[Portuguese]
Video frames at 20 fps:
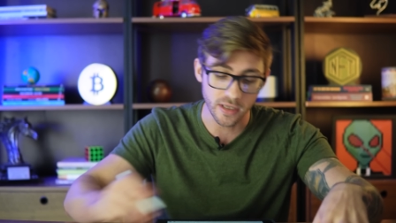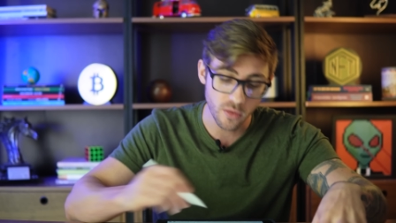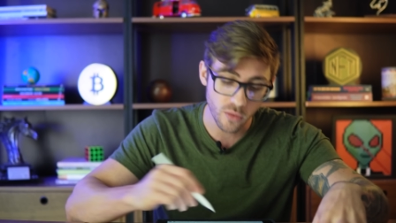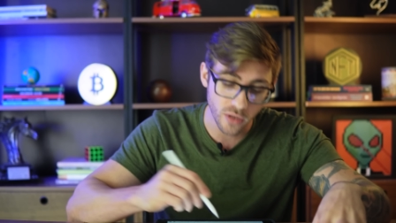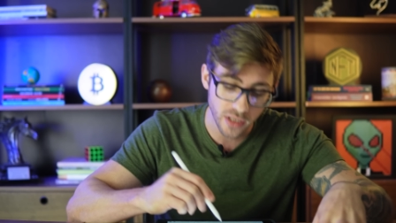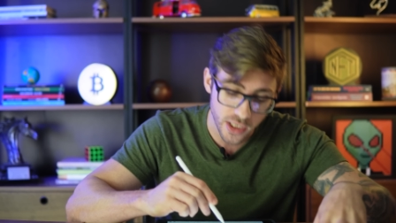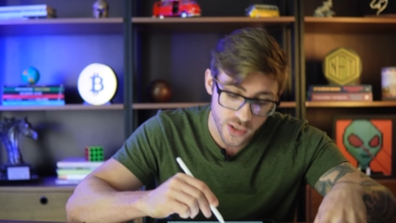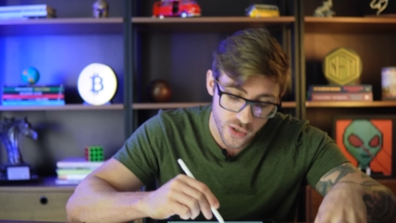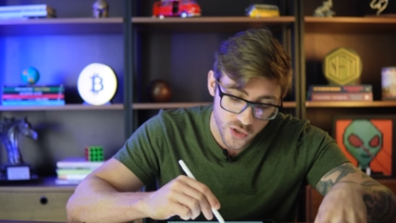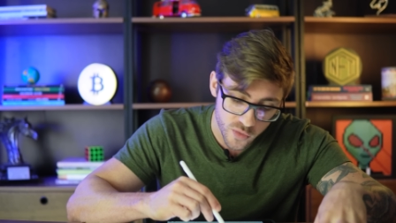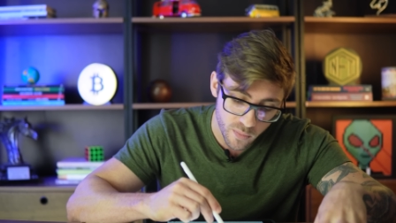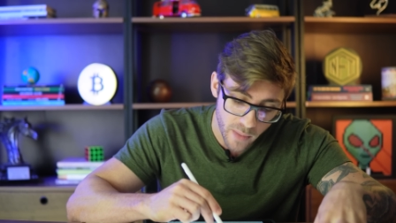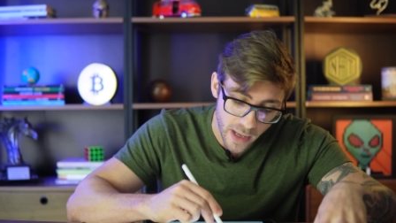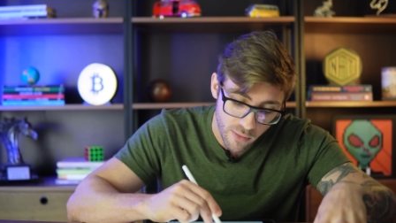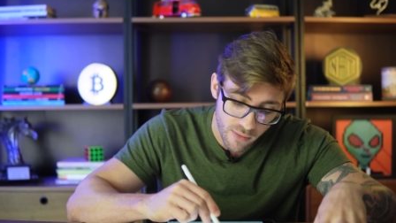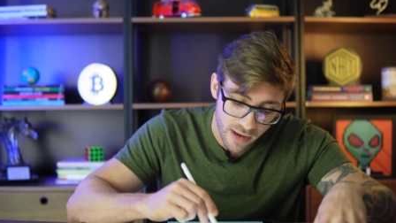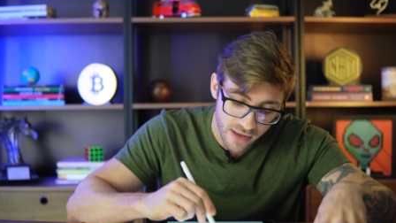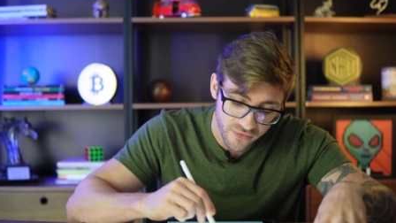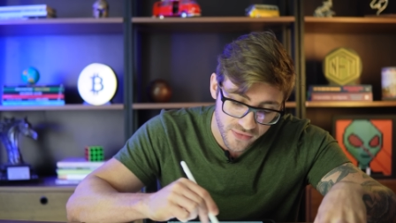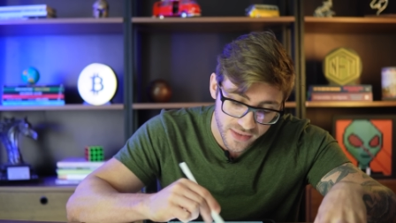que quando a gente pega
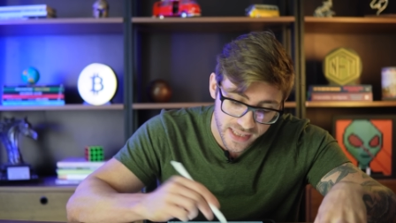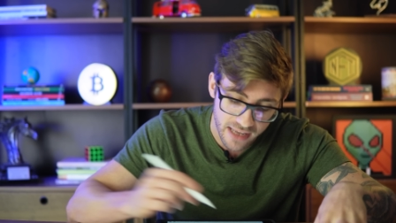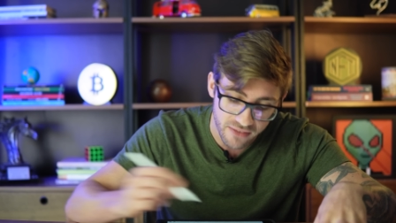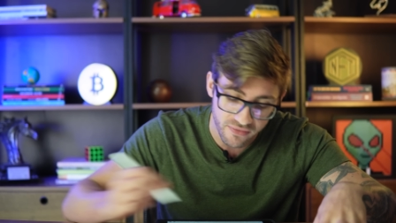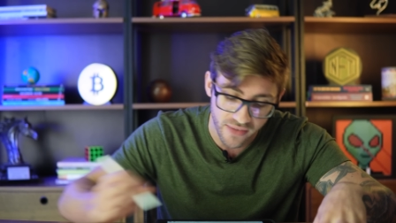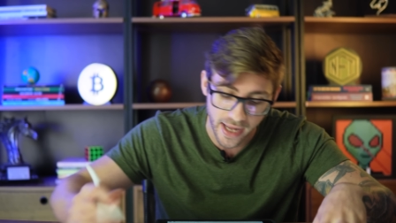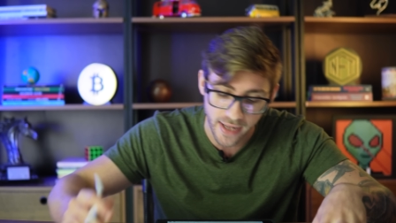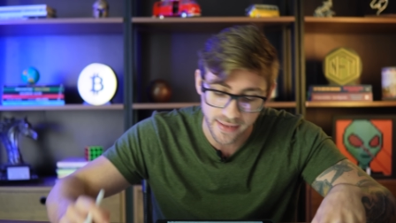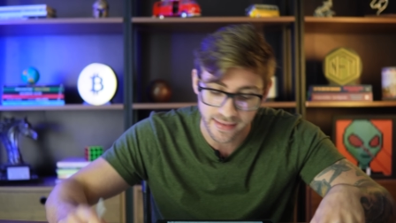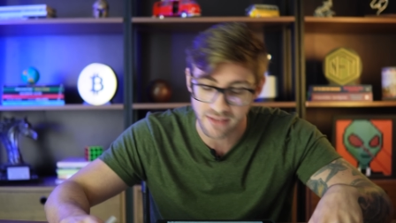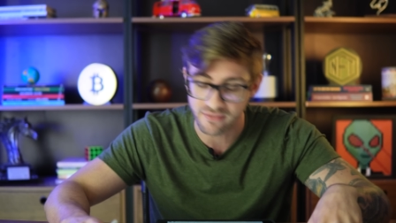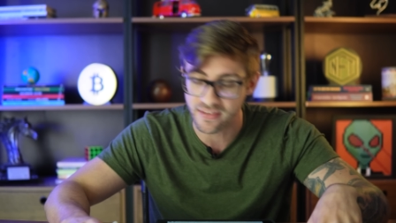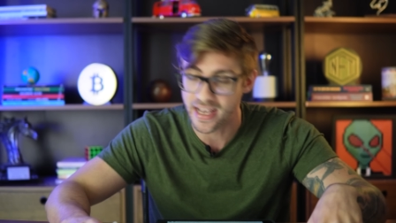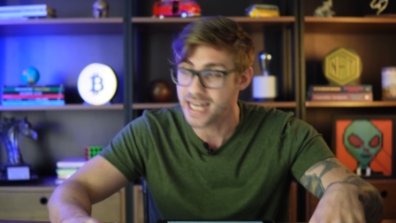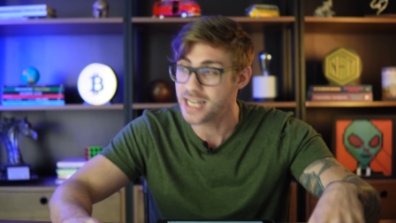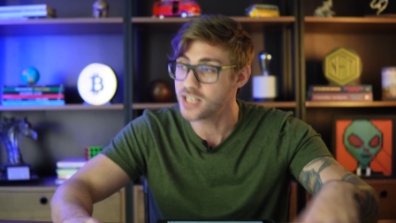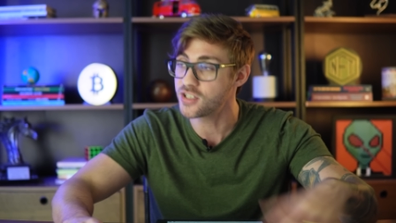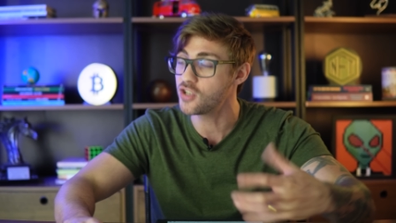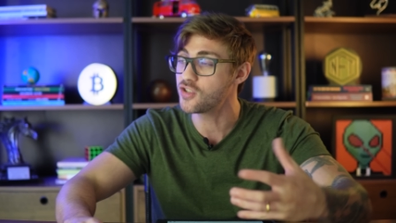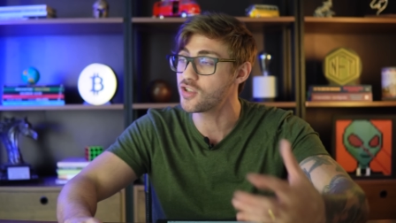o FDV e
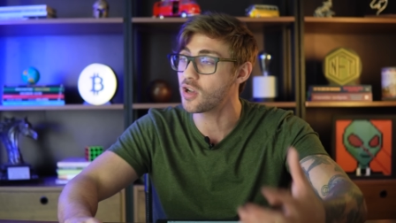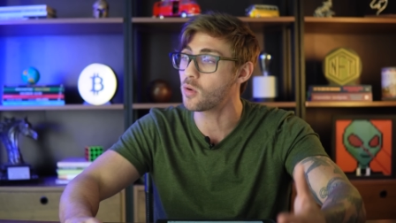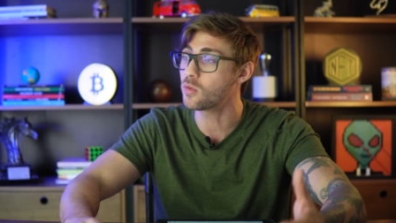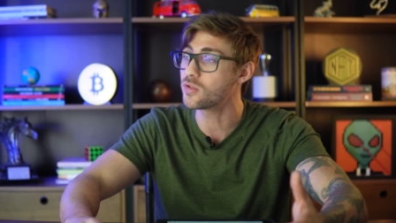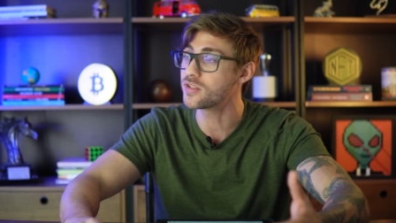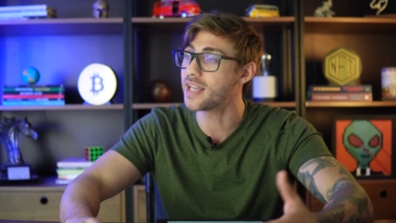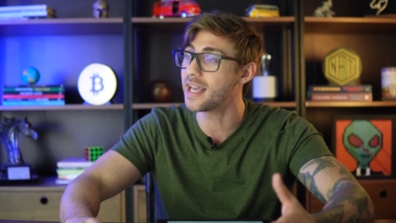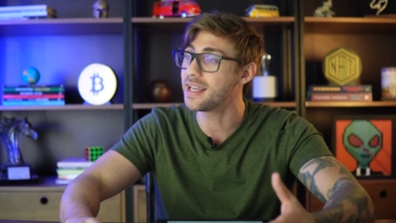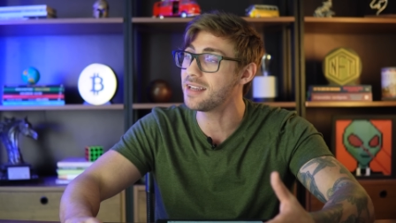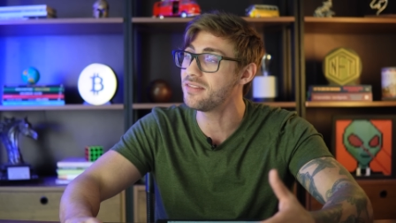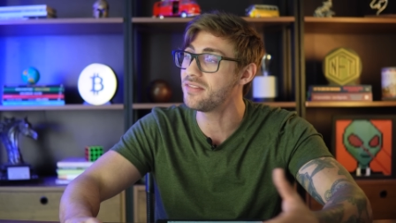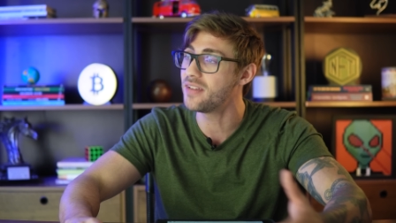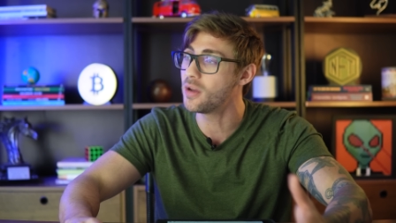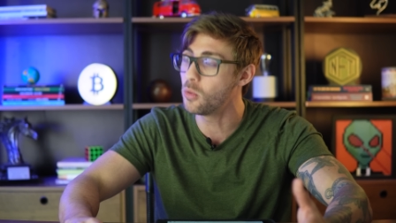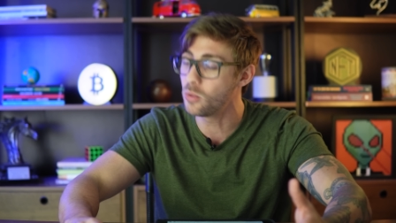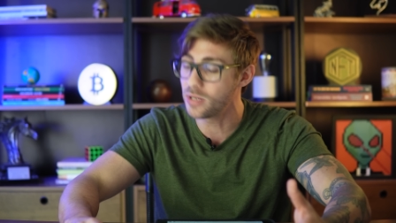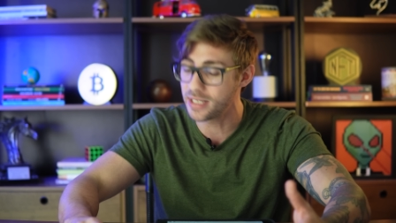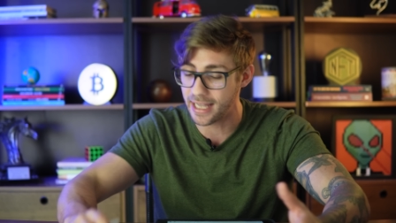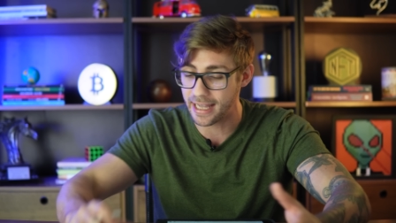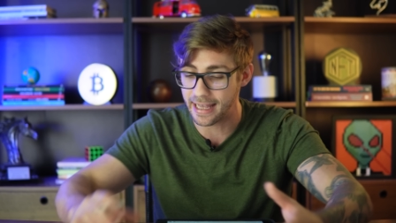TVL, a gente já consegue ver
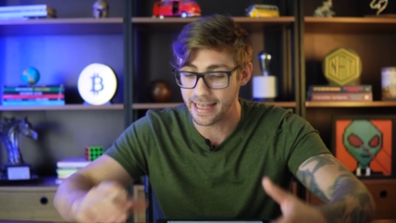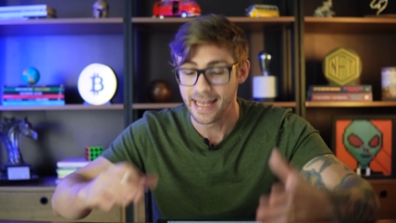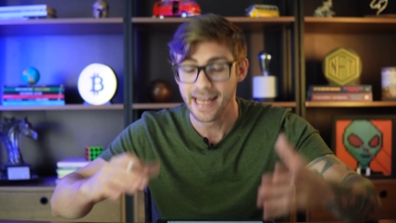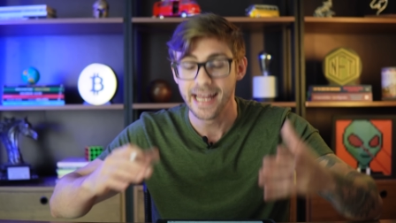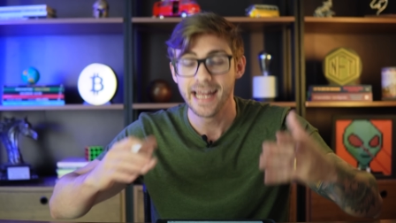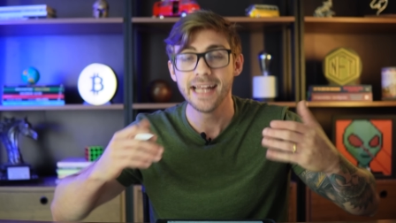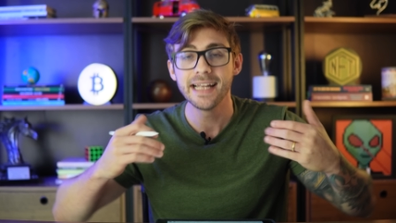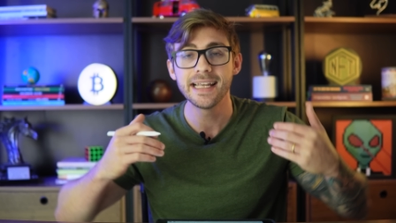o quê?